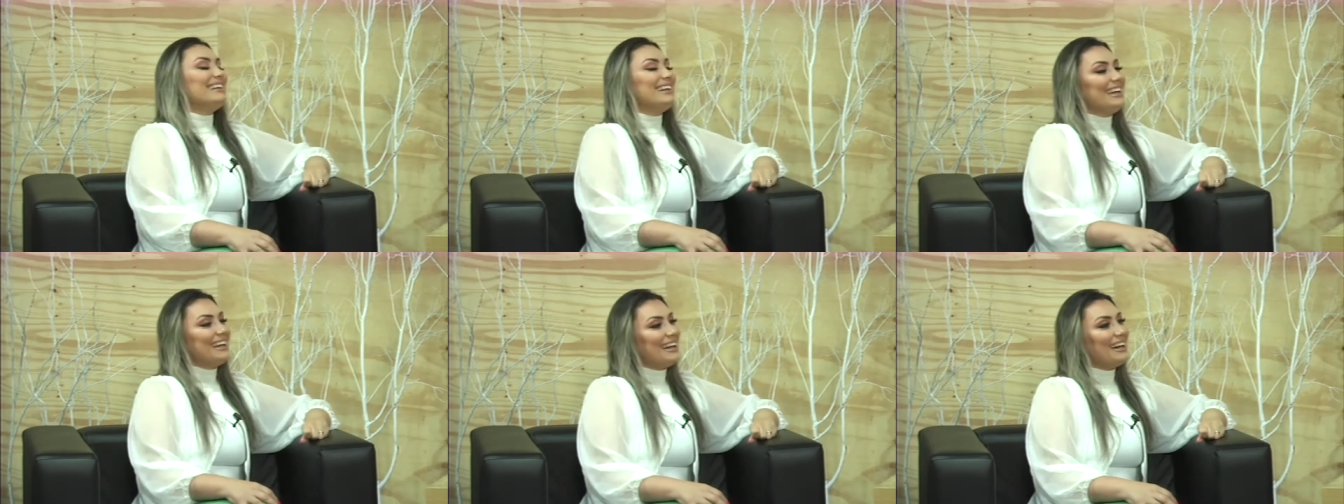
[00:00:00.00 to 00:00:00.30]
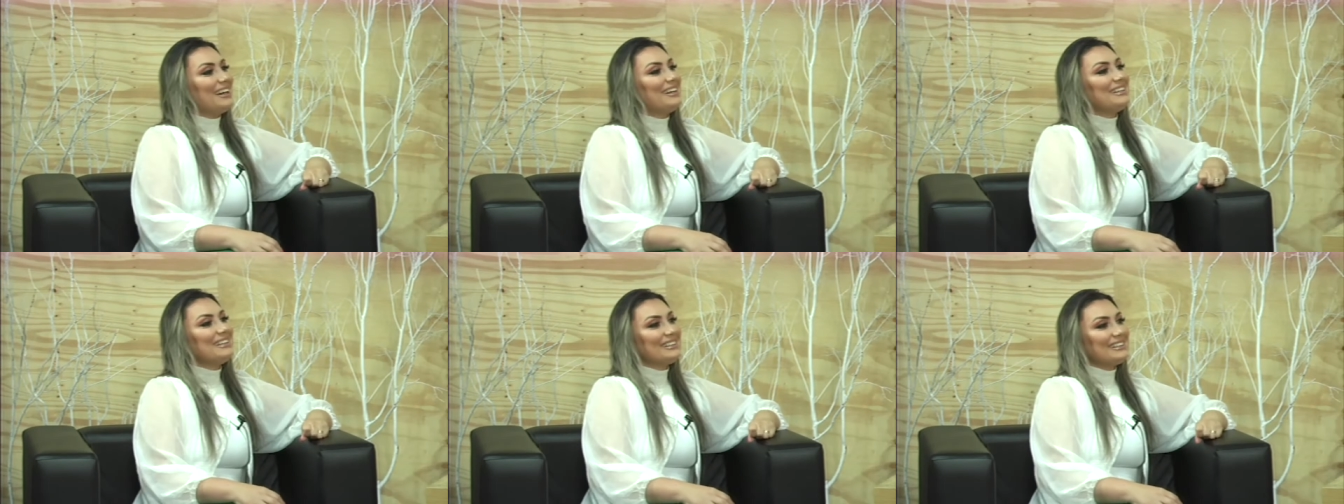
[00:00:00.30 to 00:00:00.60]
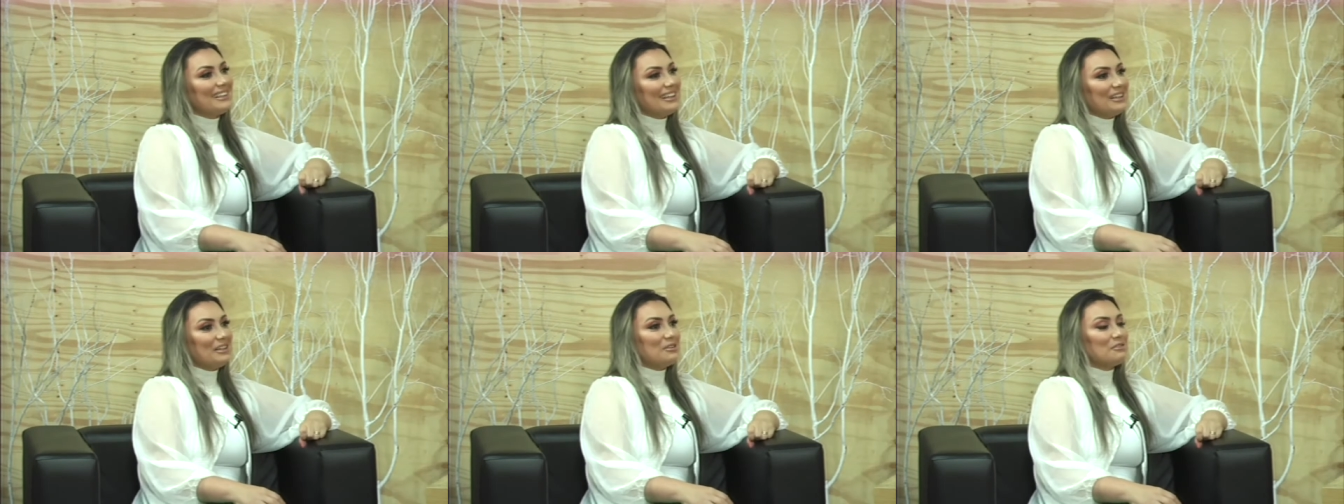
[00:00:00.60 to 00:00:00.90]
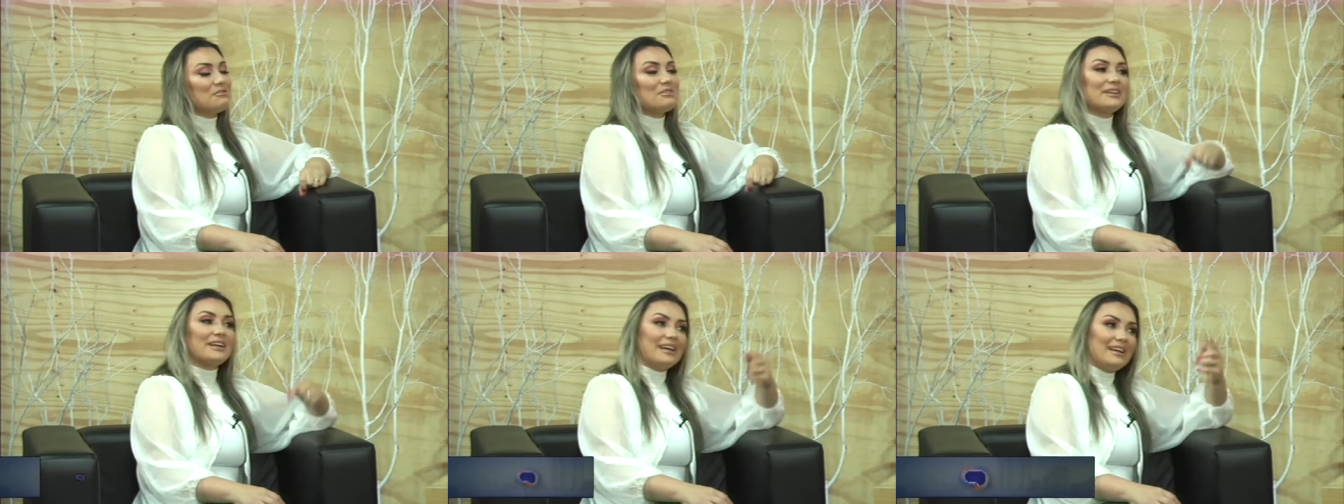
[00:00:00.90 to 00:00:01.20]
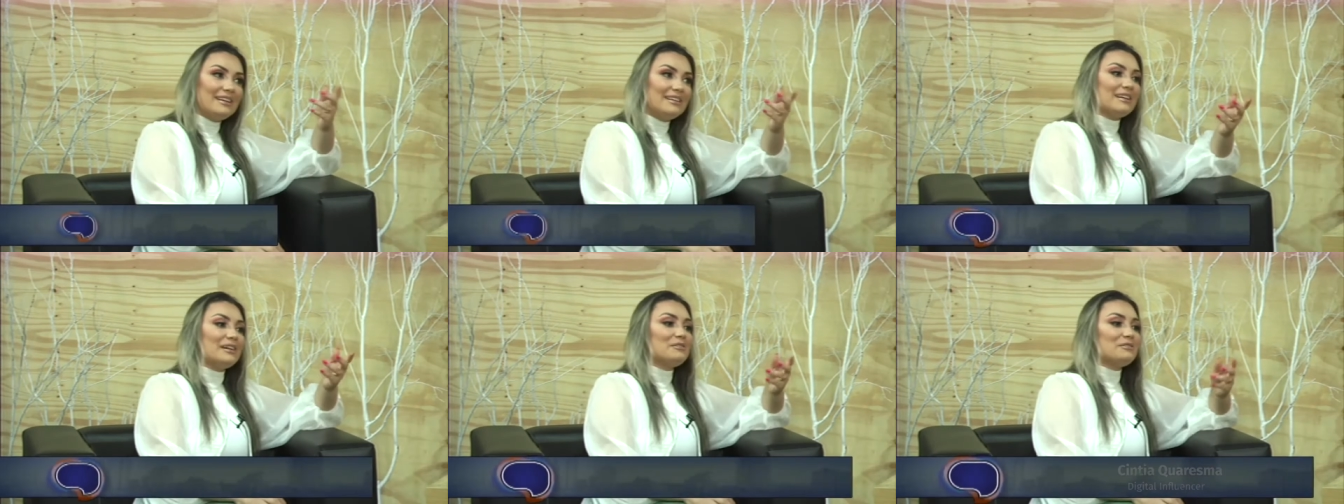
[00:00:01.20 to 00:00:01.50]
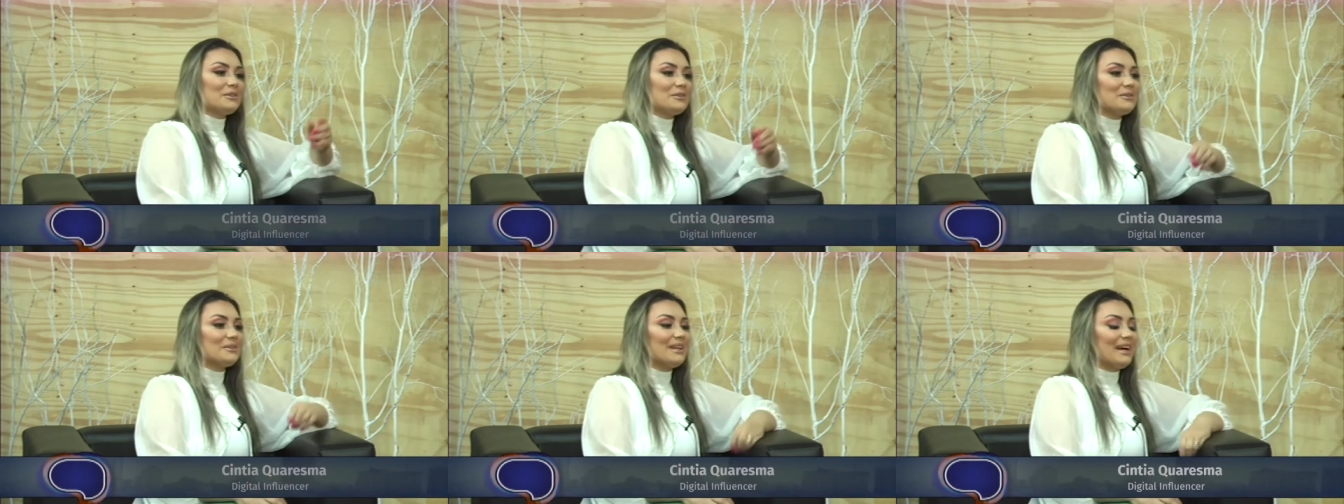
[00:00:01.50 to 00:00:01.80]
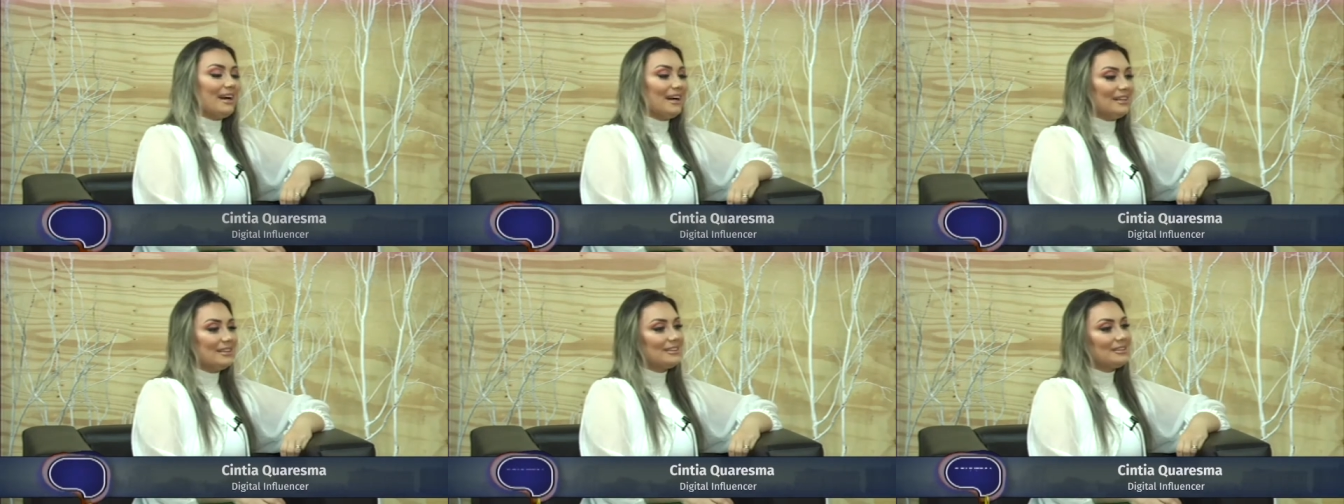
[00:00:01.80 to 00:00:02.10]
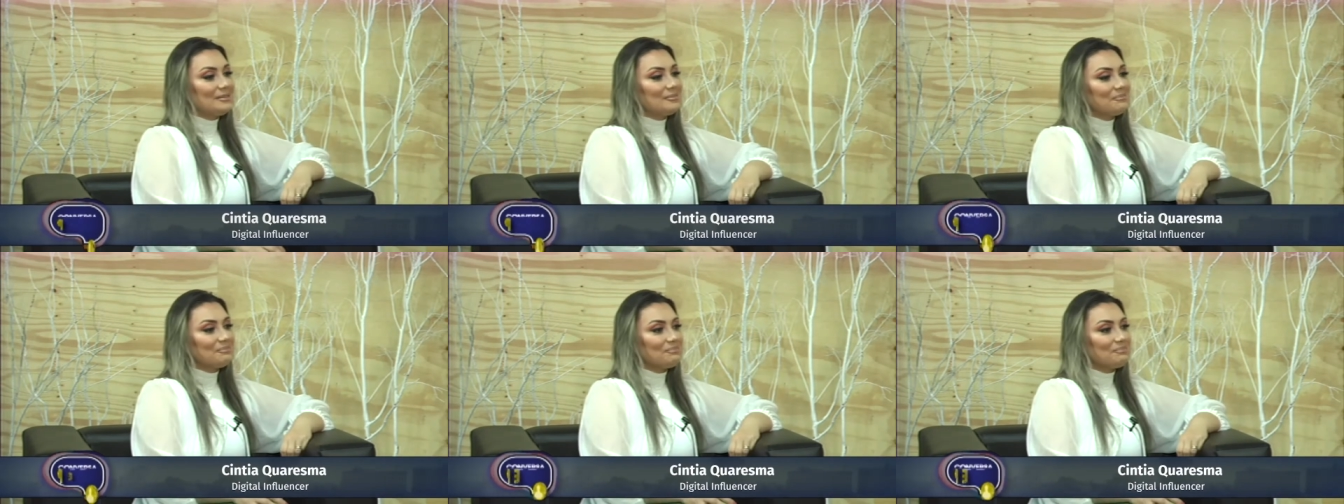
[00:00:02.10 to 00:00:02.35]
É, e daí eu fiquei na faculdade.